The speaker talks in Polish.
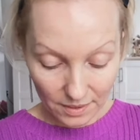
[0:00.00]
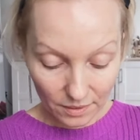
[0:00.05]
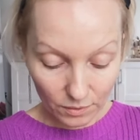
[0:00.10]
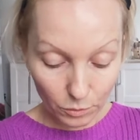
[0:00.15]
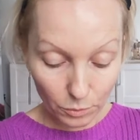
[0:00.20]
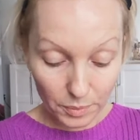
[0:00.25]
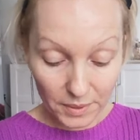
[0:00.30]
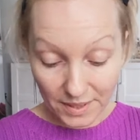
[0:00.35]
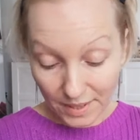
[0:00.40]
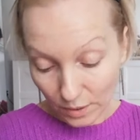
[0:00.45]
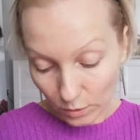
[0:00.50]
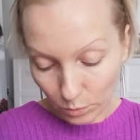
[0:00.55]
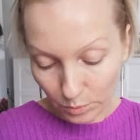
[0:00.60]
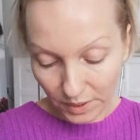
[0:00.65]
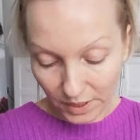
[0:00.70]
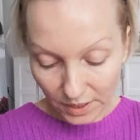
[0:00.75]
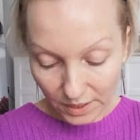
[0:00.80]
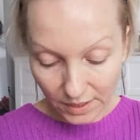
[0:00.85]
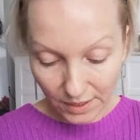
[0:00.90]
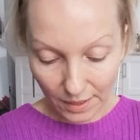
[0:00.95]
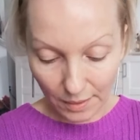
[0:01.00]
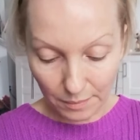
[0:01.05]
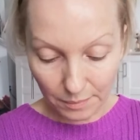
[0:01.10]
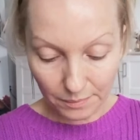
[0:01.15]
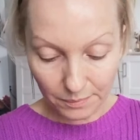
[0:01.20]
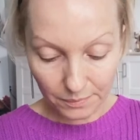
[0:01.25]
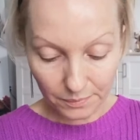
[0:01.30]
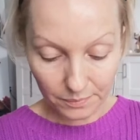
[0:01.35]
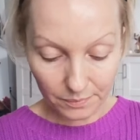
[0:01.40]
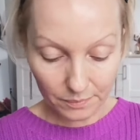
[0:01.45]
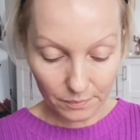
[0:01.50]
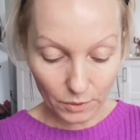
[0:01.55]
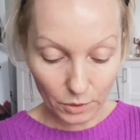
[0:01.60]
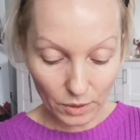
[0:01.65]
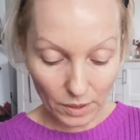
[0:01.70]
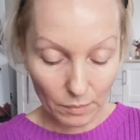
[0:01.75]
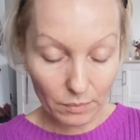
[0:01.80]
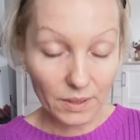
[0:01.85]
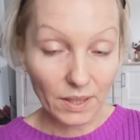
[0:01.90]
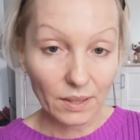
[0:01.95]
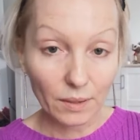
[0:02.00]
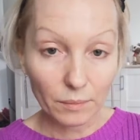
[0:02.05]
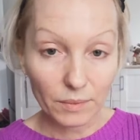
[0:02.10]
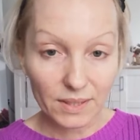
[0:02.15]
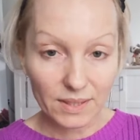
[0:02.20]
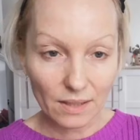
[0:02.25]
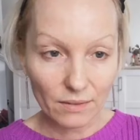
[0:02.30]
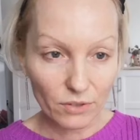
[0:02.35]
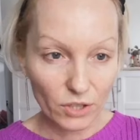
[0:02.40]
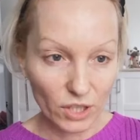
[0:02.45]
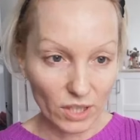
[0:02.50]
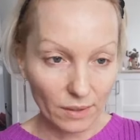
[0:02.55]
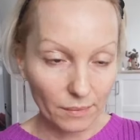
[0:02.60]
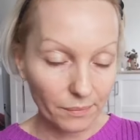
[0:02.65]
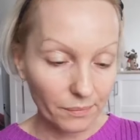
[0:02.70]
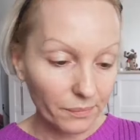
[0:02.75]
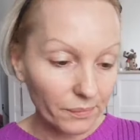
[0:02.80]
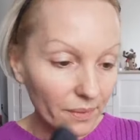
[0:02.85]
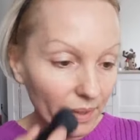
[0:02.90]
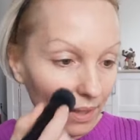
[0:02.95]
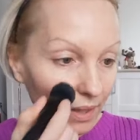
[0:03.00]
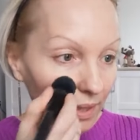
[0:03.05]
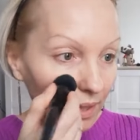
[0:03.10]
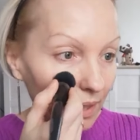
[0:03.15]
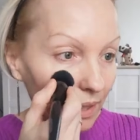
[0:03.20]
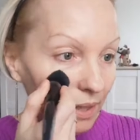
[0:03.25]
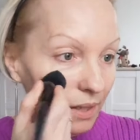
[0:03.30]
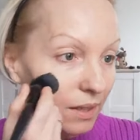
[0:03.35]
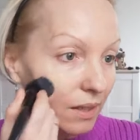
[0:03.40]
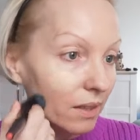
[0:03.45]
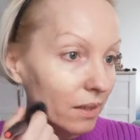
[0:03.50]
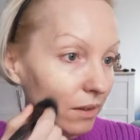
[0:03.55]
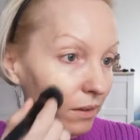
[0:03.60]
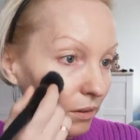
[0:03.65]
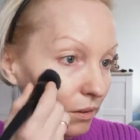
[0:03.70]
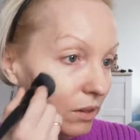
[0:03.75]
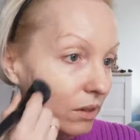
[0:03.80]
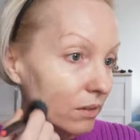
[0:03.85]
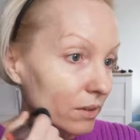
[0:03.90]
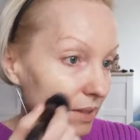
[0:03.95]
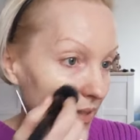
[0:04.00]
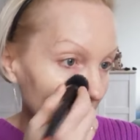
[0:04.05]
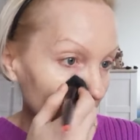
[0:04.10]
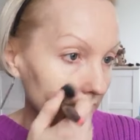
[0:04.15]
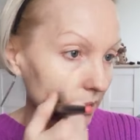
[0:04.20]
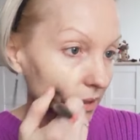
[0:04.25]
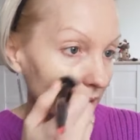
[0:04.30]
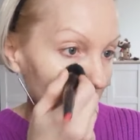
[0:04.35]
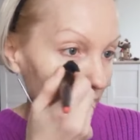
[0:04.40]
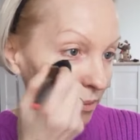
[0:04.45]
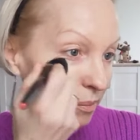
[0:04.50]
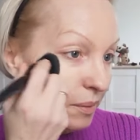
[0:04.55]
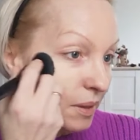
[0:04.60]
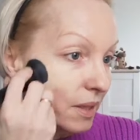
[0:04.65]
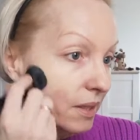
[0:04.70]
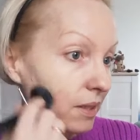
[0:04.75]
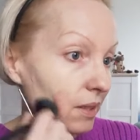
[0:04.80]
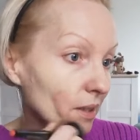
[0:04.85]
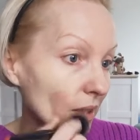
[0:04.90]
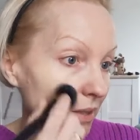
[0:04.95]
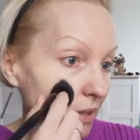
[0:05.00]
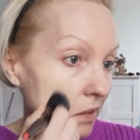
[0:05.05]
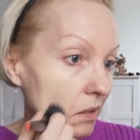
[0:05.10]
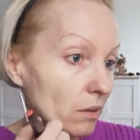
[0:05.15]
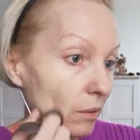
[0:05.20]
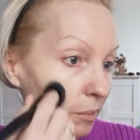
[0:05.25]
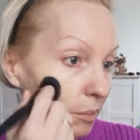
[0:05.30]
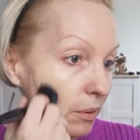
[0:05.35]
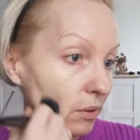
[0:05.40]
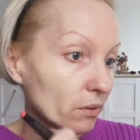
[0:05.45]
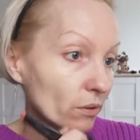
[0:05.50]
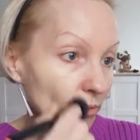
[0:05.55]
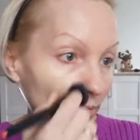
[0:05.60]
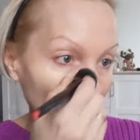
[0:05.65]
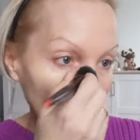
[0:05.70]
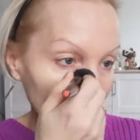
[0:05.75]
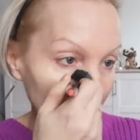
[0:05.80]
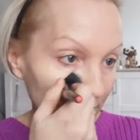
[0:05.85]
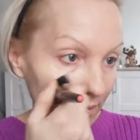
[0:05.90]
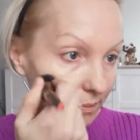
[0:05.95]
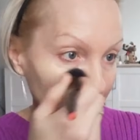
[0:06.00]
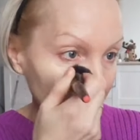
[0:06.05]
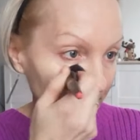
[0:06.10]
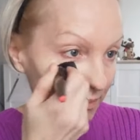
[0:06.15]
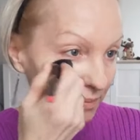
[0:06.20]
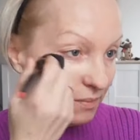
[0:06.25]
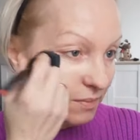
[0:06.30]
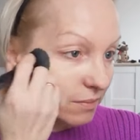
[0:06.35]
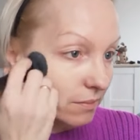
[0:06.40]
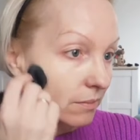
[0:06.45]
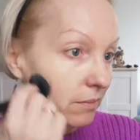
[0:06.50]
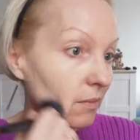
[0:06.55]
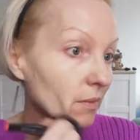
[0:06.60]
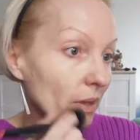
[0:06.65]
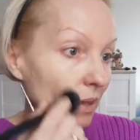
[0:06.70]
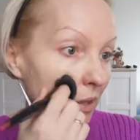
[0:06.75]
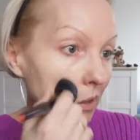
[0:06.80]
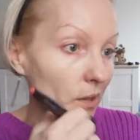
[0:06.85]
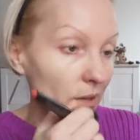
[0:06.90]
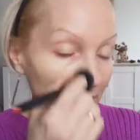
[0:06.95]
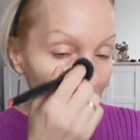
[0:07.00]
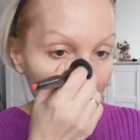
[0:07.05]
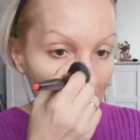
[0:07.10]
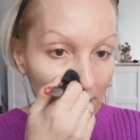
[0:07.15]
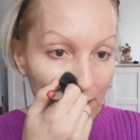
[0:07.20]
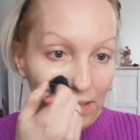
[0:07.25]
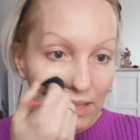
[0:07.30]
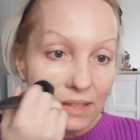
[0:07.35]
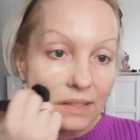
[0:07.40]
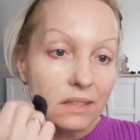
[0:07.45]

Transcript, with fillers: lub serum i krem, bo krem dajemy zawsze. No i ostatni krok pielęgnacji to podkład. Jeśli